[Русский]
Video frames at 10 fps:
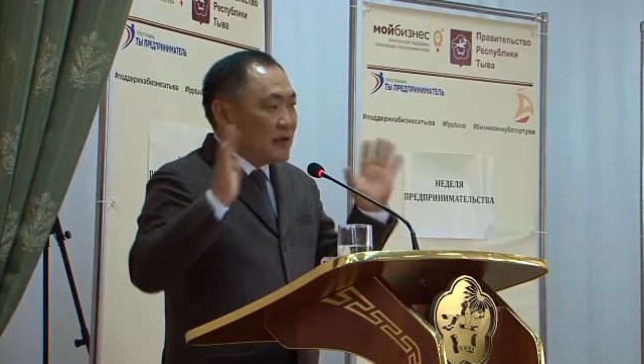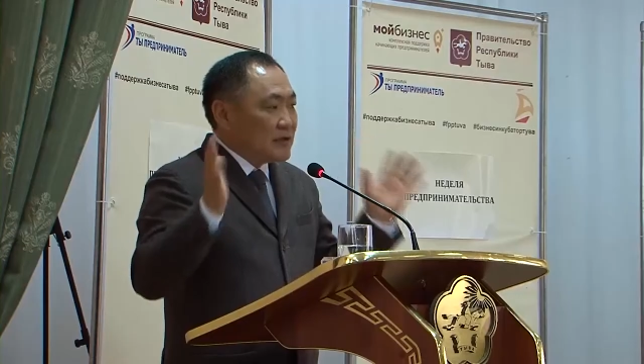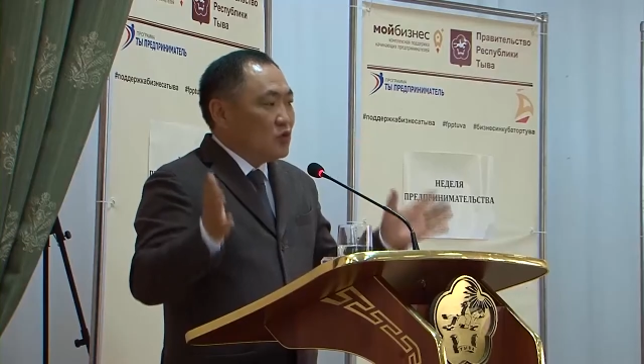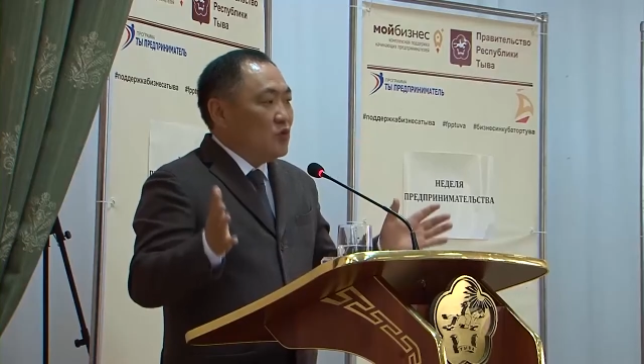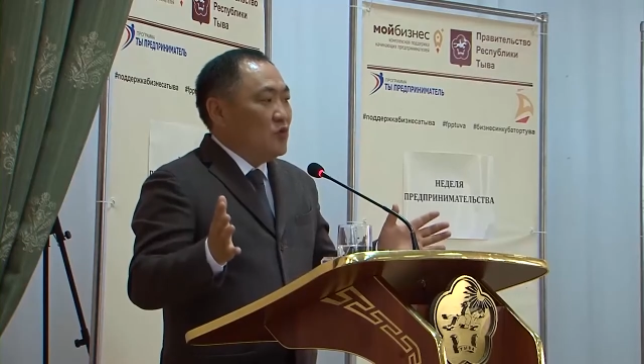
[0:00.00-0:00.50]
за
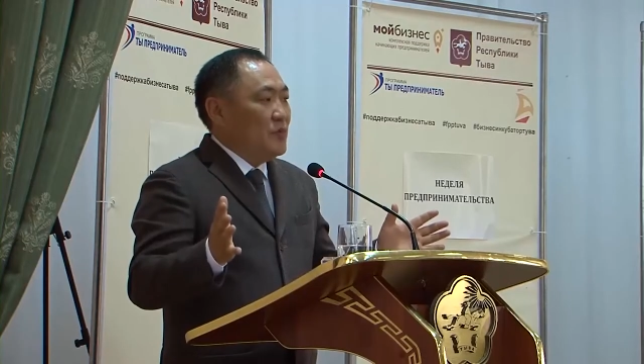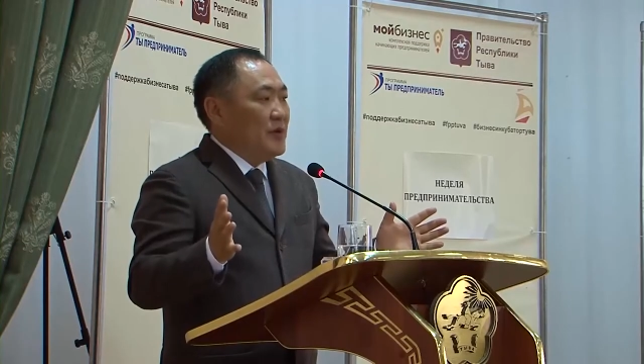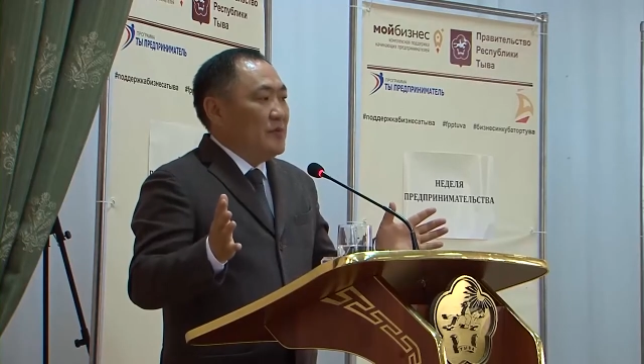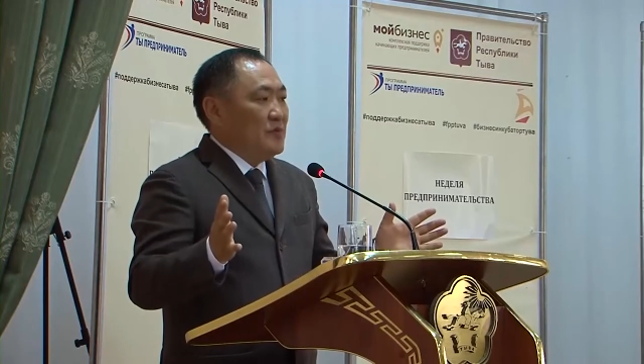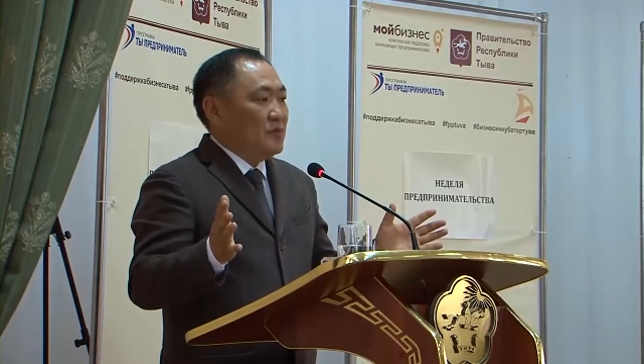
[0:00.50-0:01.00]
прошлый год
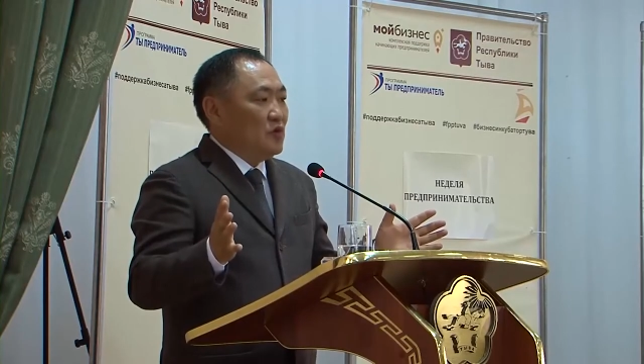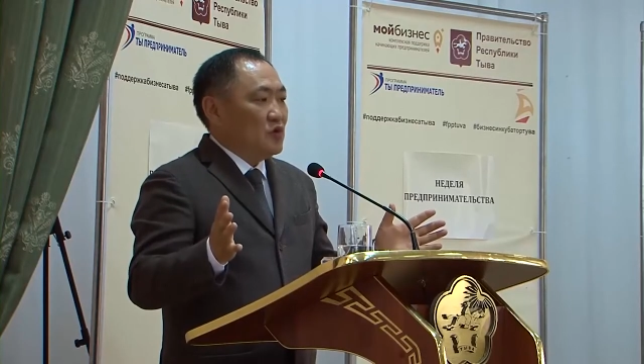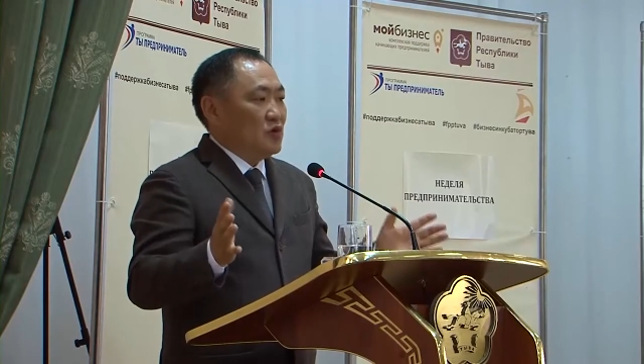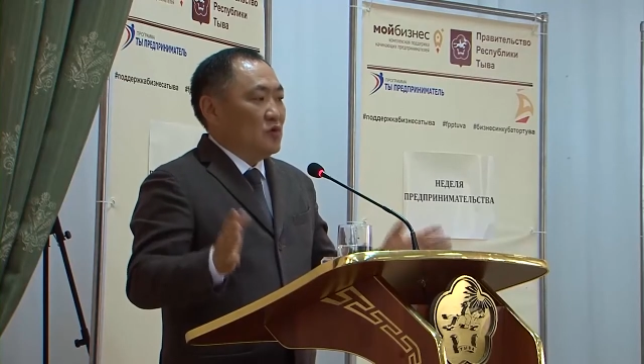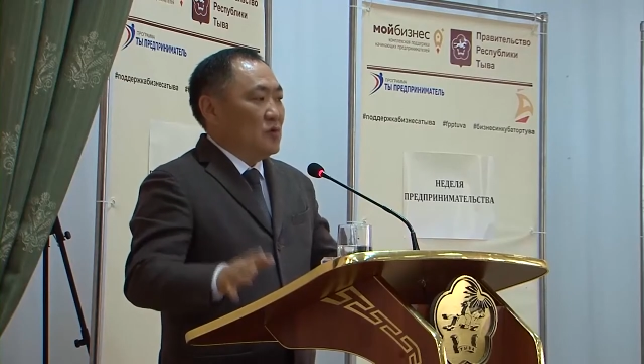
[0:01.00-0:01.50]

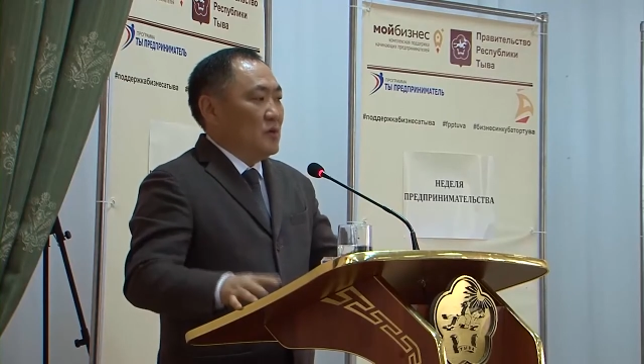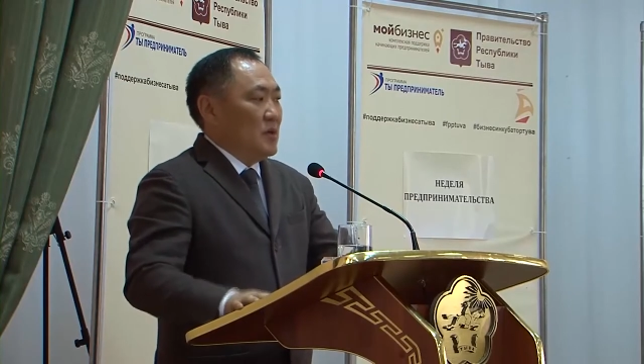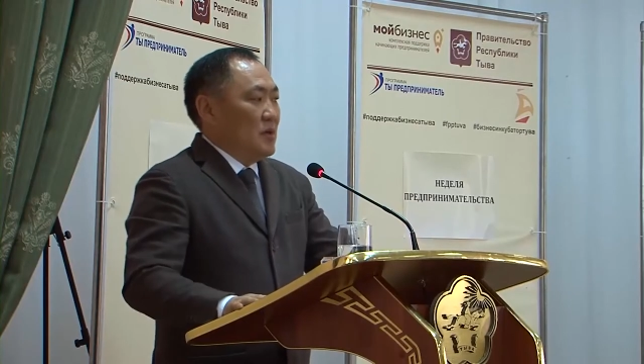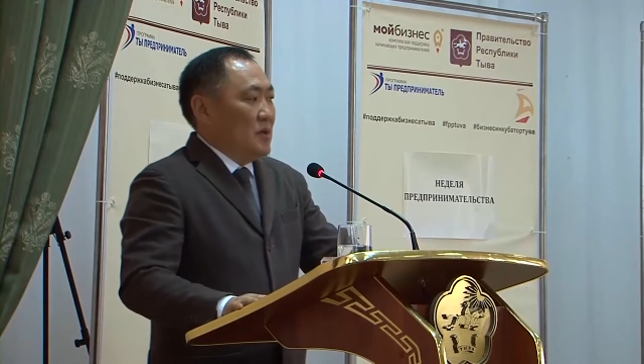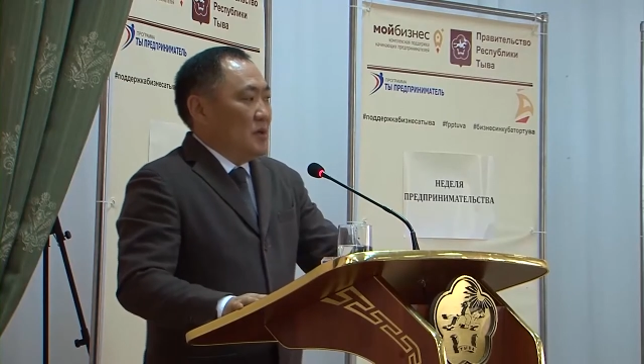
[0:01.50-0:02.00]
снизилась на
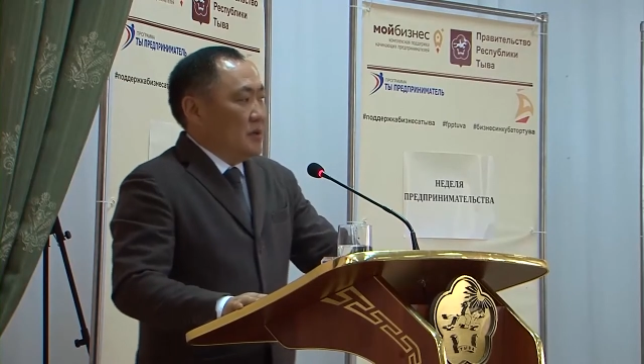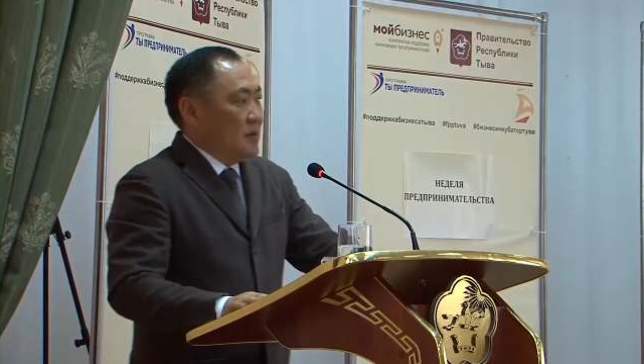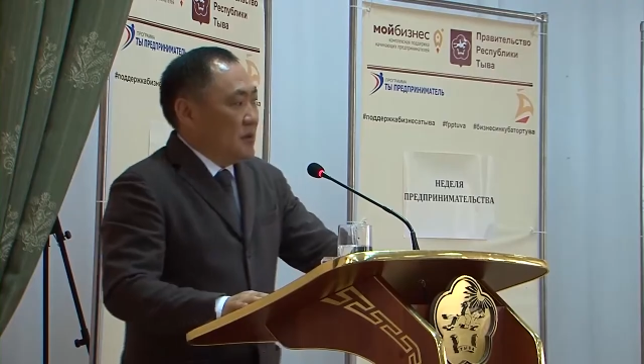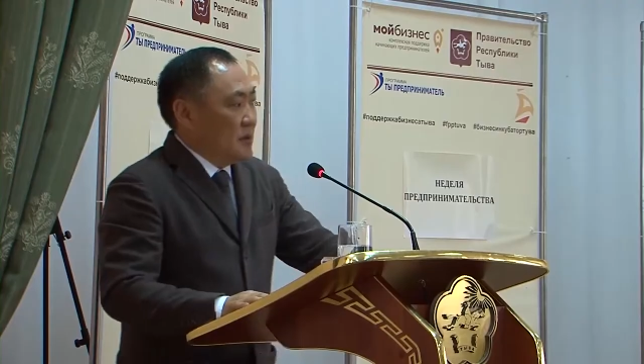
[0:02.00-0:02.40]
2% и